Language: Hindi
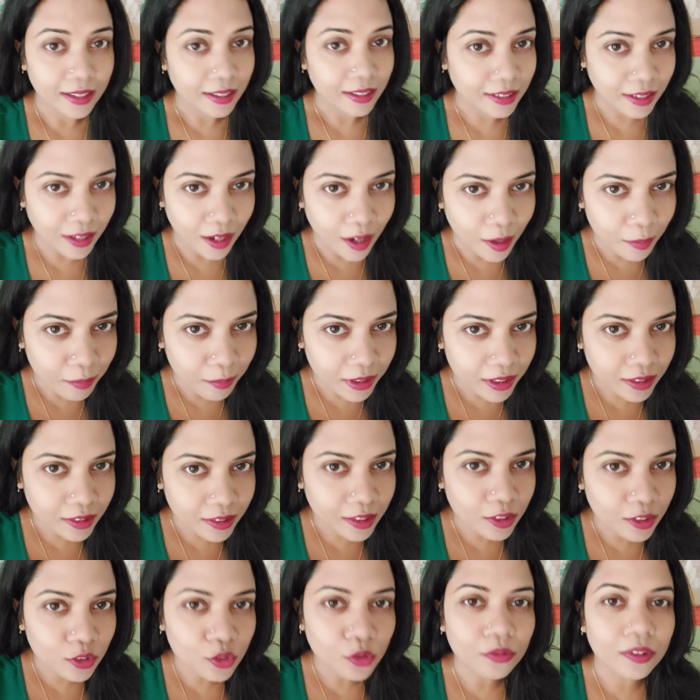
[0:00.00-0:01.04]
ये अमृत
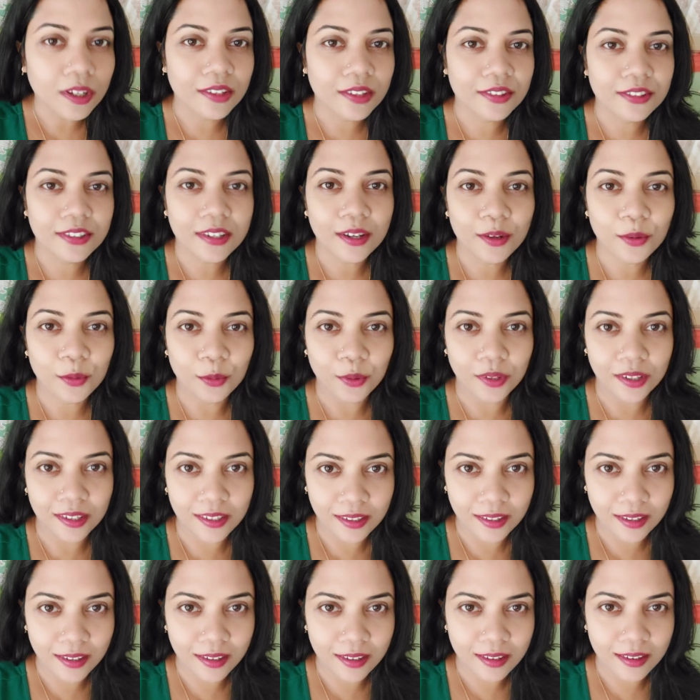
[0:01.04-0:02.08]
की जो वर्षा हो
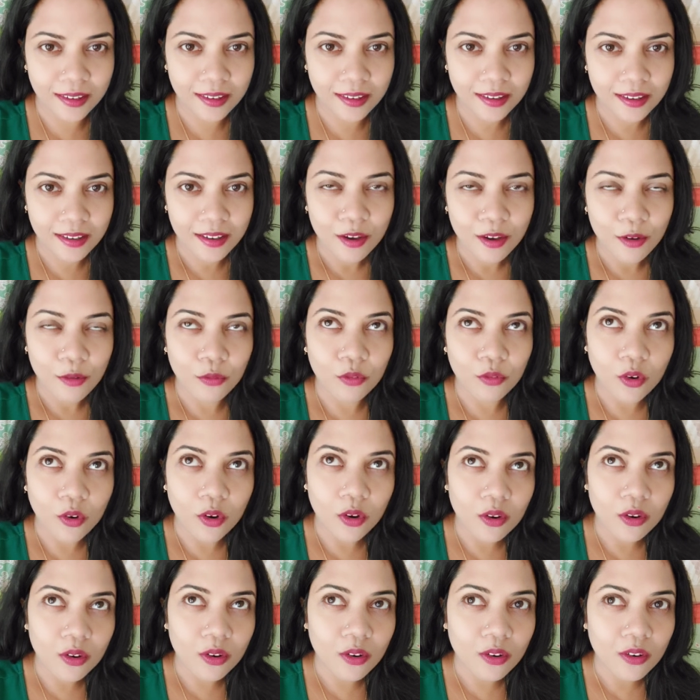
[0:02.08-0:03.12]
रही है
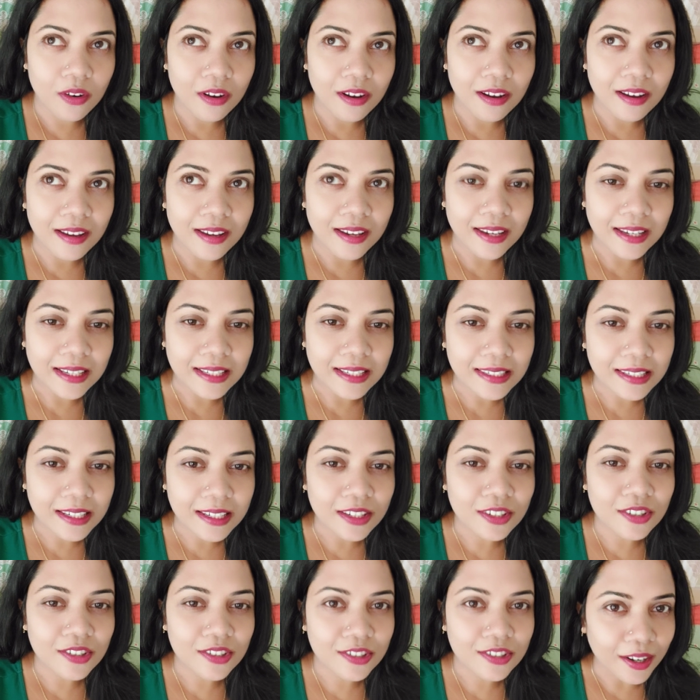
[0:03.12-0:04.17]
वो इसी
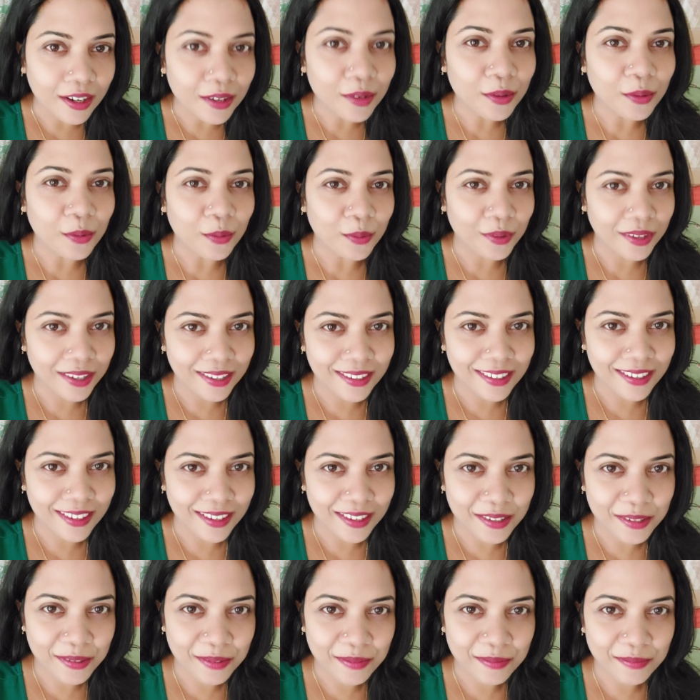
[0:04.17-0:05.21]
क्षण हो रही
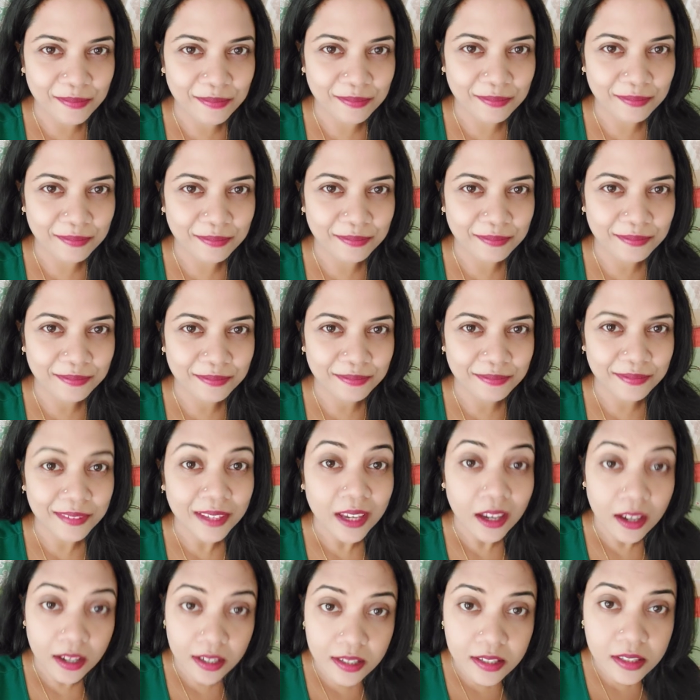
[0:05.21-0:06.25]
है
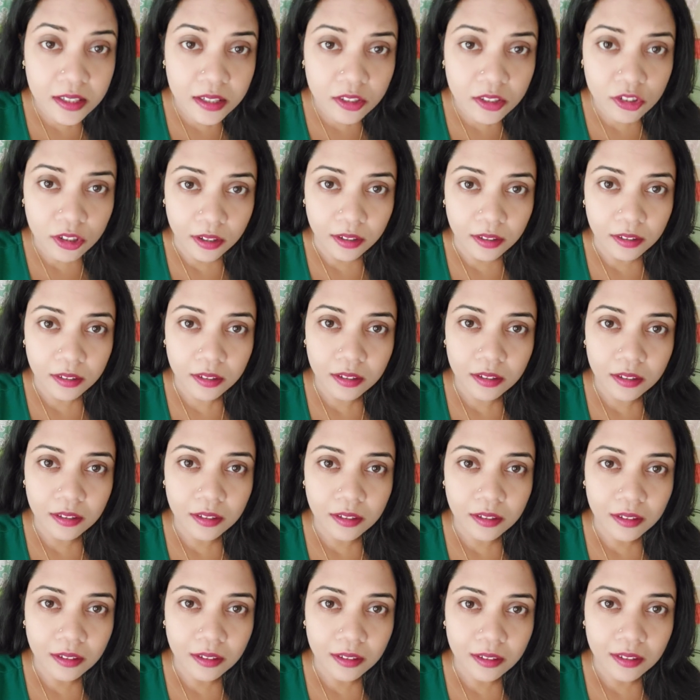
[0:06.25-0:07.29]
इसी क्षण
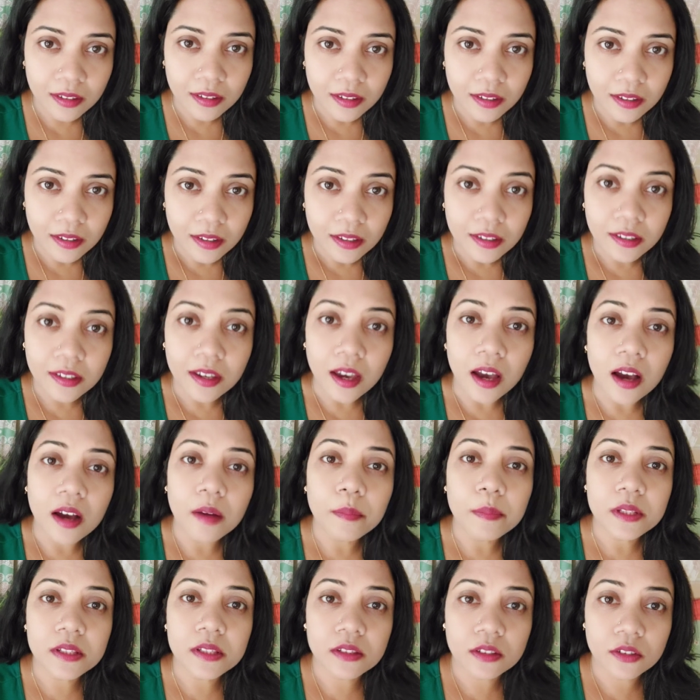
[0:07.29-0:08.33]
क्या
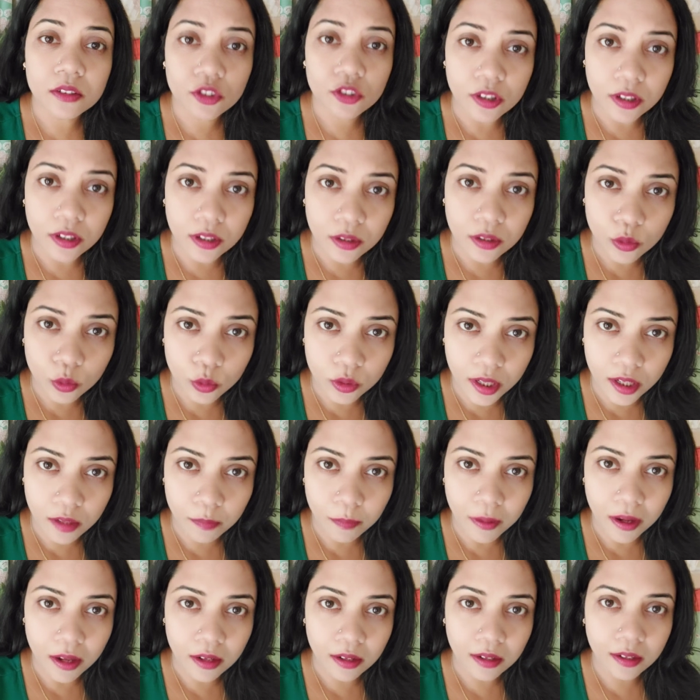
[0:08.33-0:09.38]
आप इस क्षण को देख
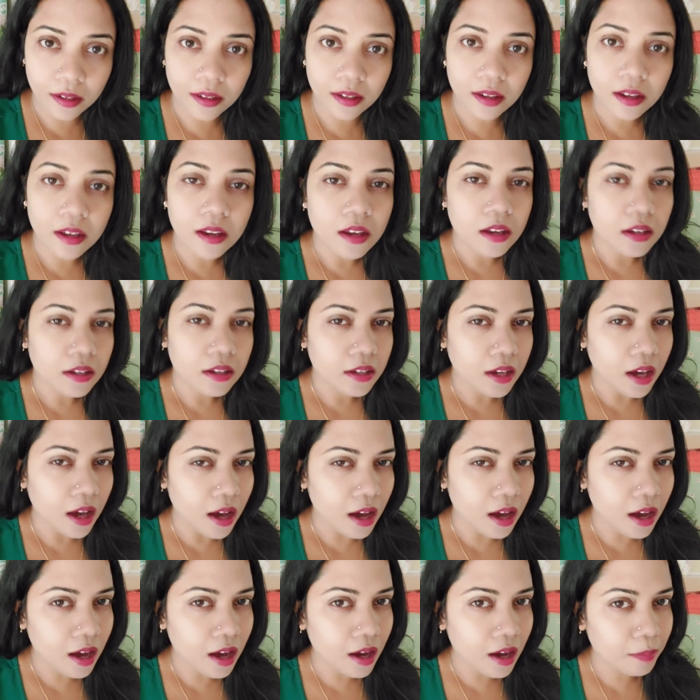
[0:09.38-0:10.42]
पा रहे हैं क्या
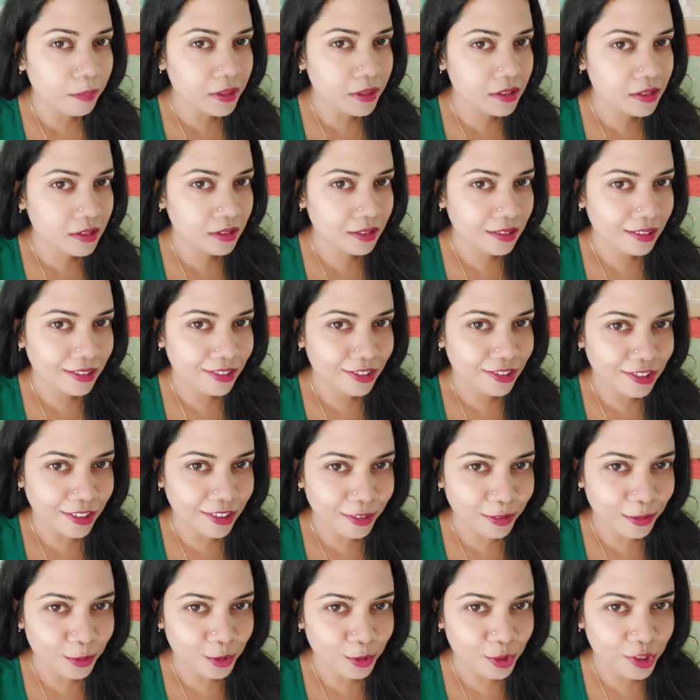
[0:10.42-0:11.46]
आप इस
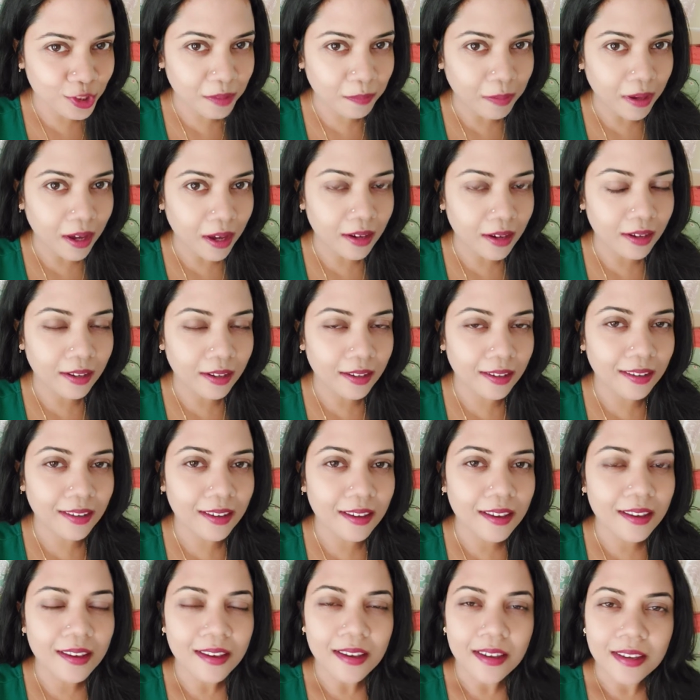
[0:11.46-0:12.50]
क्षण को जी पा रहे
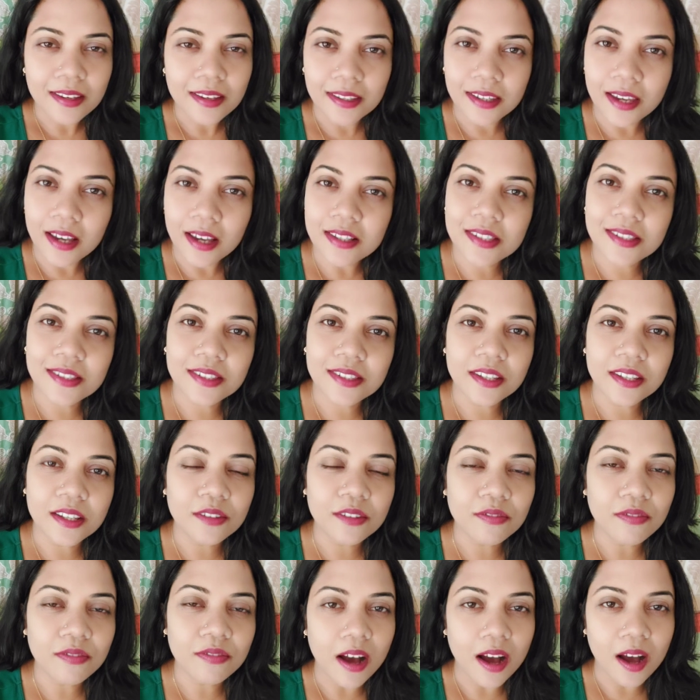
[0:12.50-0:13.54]
हैं या
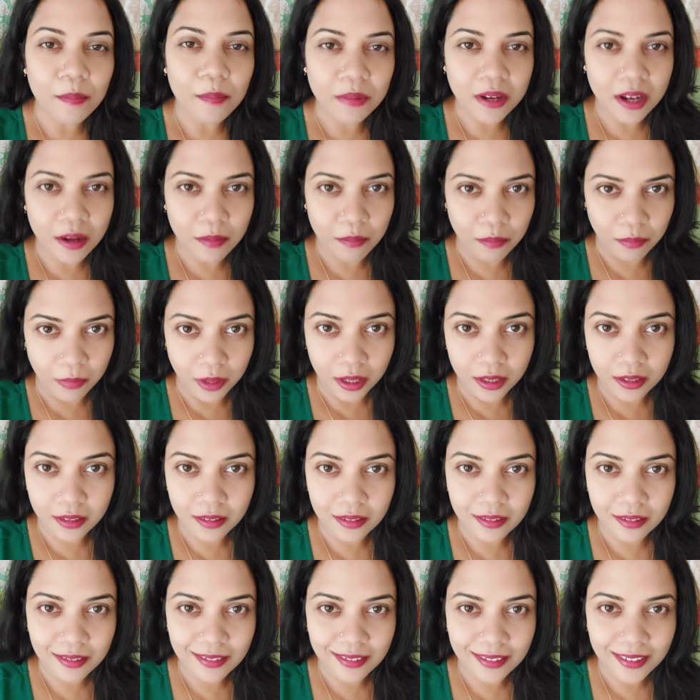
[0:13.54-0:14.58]
सिर्फ आपका मन
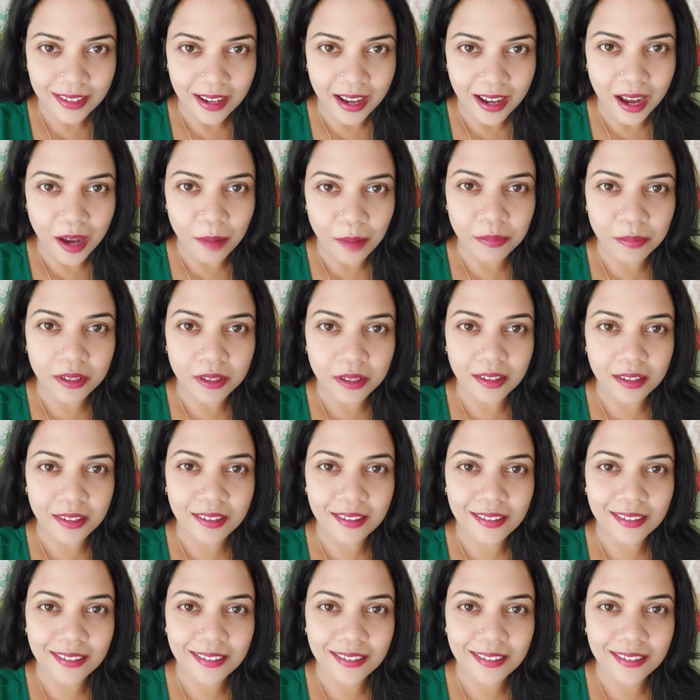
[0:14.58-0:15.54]
आपकी